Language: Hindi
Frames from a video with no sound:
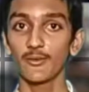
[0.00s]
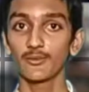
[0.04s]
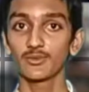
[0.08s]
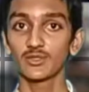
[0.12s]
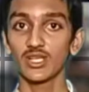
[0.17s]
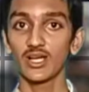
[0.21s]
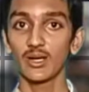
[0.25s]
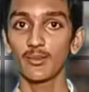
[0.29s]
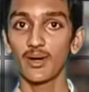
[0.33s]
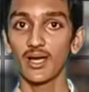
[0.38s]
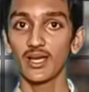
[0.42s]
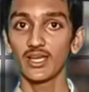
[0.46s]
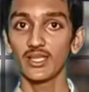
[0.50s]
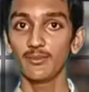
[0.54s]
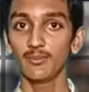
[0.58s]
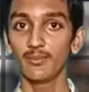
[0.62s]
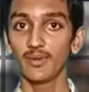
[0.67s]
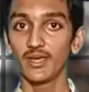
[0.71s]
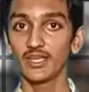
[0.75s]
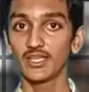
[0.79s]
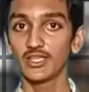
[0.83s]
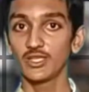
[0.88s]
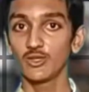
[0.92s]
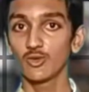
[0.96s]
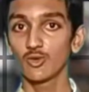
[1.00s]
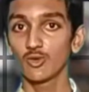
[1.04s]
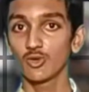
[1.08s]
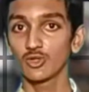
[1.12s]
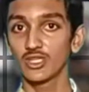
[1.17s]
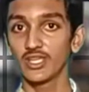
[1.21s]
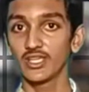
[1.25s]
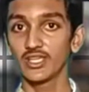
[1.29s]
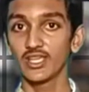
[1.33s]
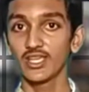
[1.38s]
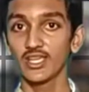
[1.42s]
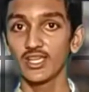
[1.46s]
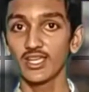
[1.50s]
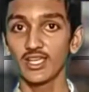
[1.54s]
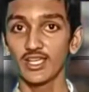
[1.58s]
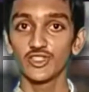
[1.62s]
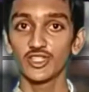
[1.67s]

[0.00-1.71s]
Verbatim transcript: अवसर हमारी बेटियों को देंगे